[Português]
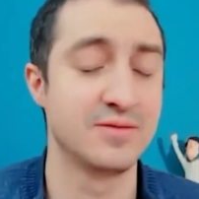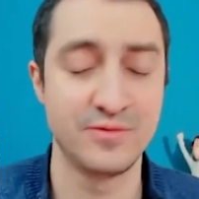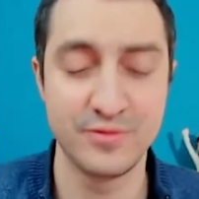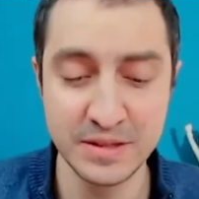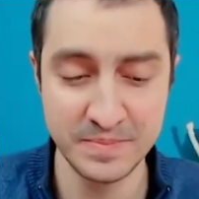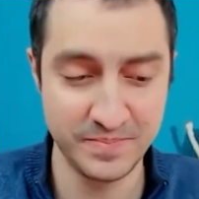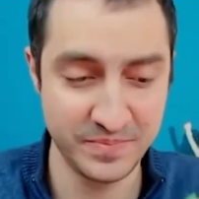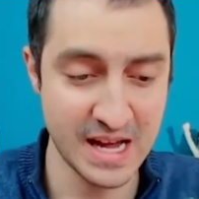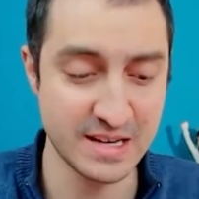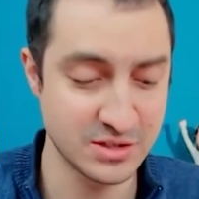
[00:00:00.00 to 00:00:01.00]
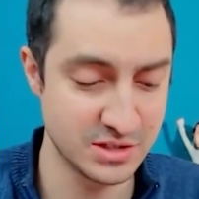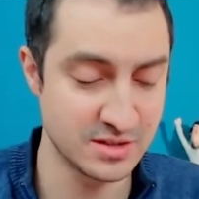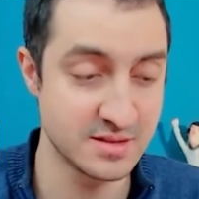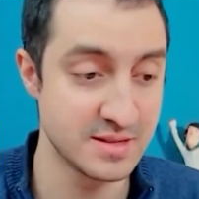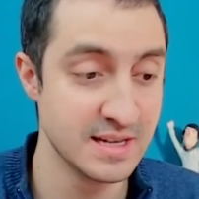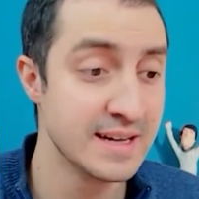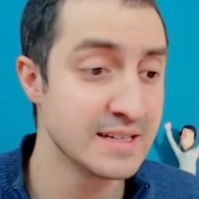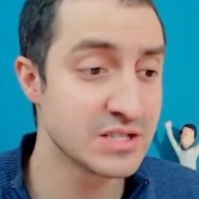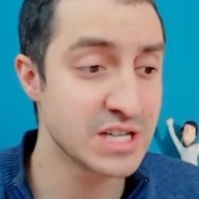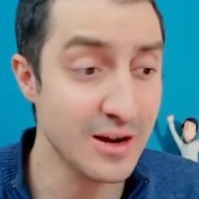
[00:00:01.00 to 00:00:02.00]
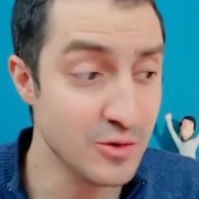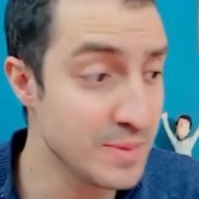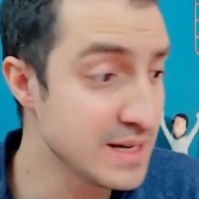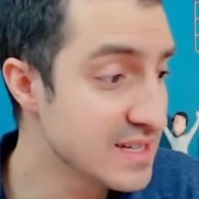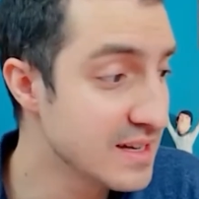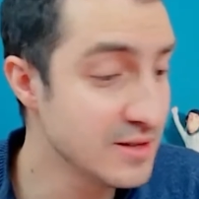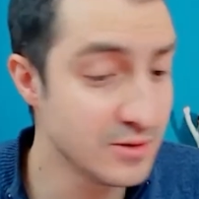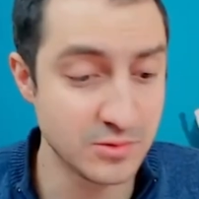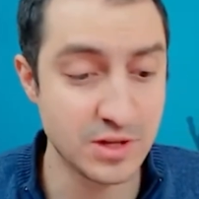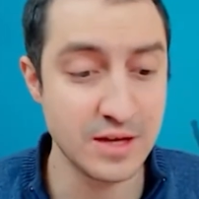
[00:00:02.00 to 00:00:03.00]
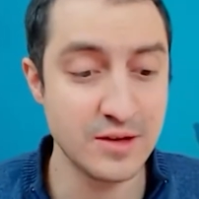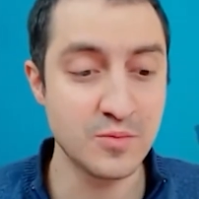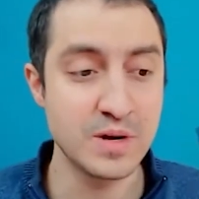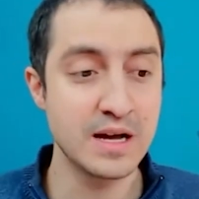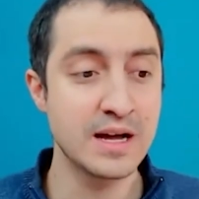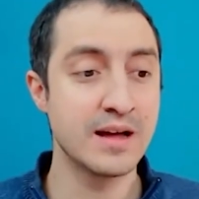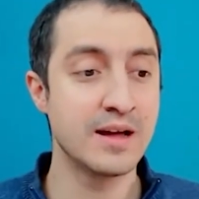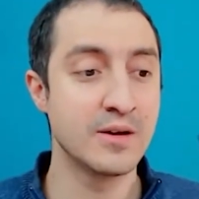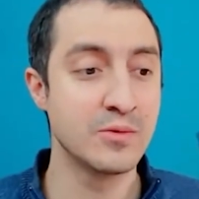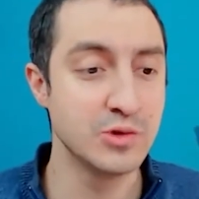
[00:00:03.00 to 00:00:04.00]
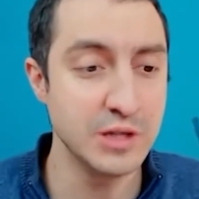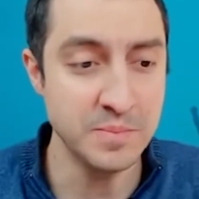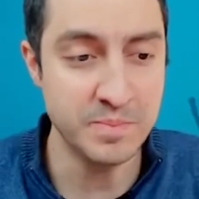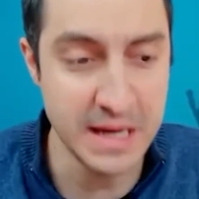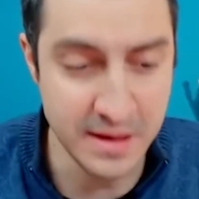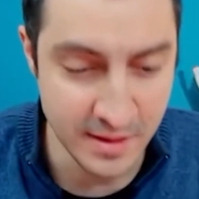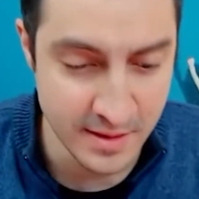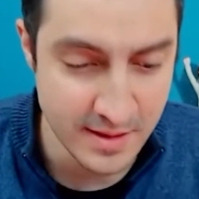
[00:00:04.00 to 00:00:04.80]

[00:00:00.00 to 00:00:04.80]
Fantásticas. Tiago, mas aí não tem uma ruling pen,